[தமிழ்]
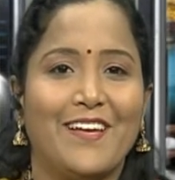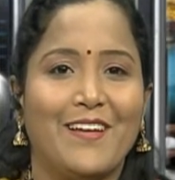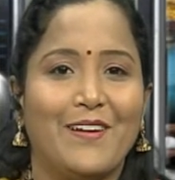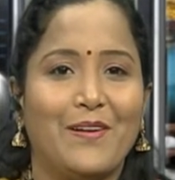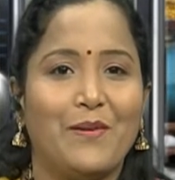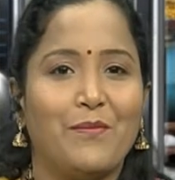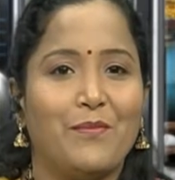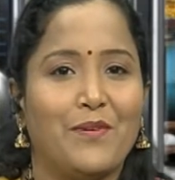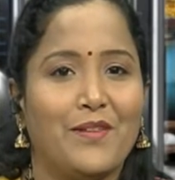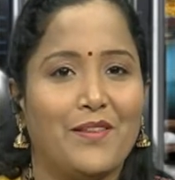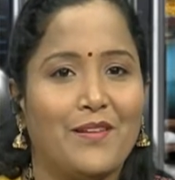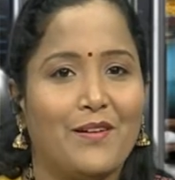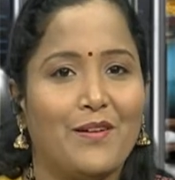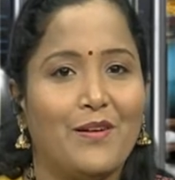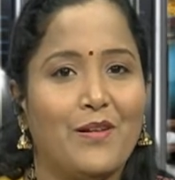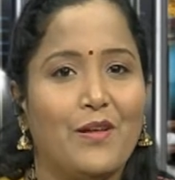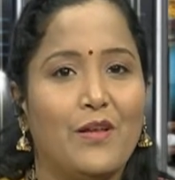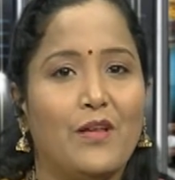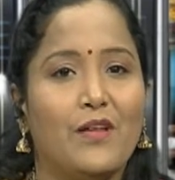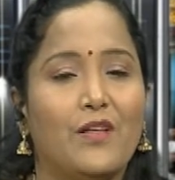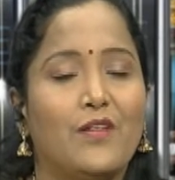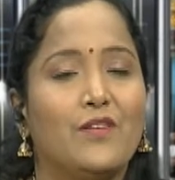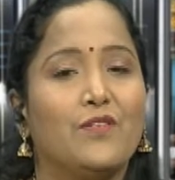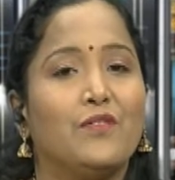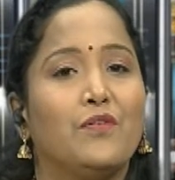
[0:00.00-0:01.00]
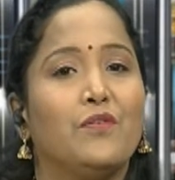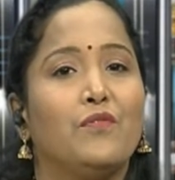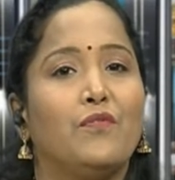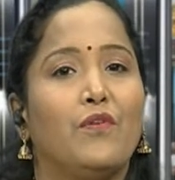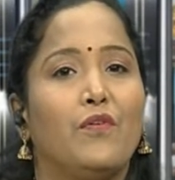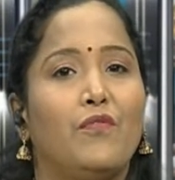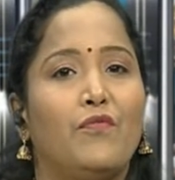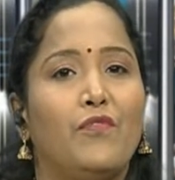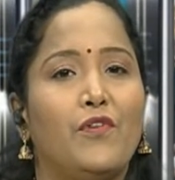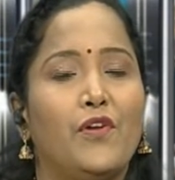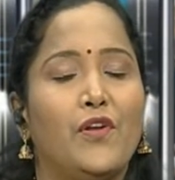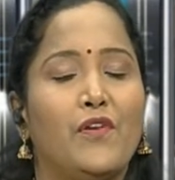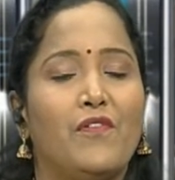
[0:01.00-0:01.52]
என்ன பதில் ஸோ
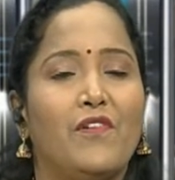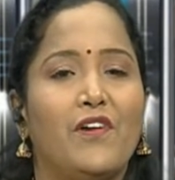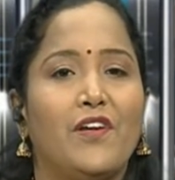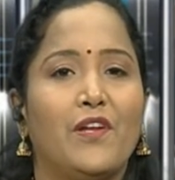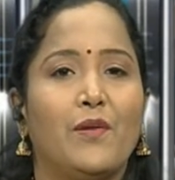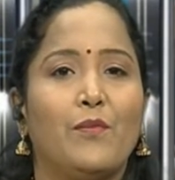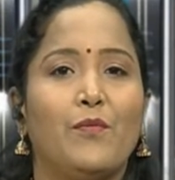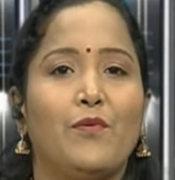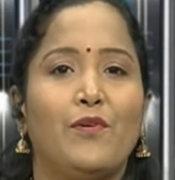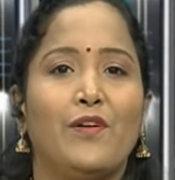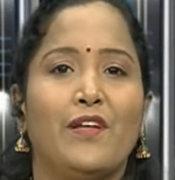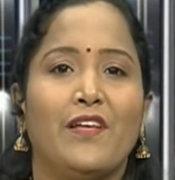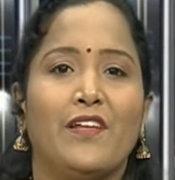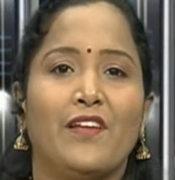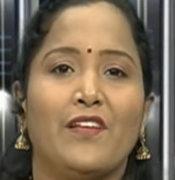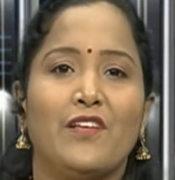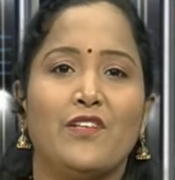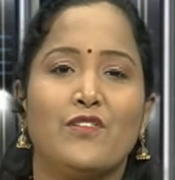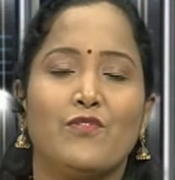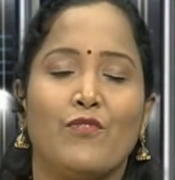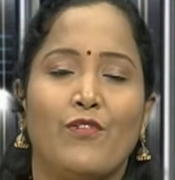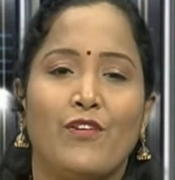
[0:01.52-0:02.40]
ஒவ்வொரு வாரமும் நிறைய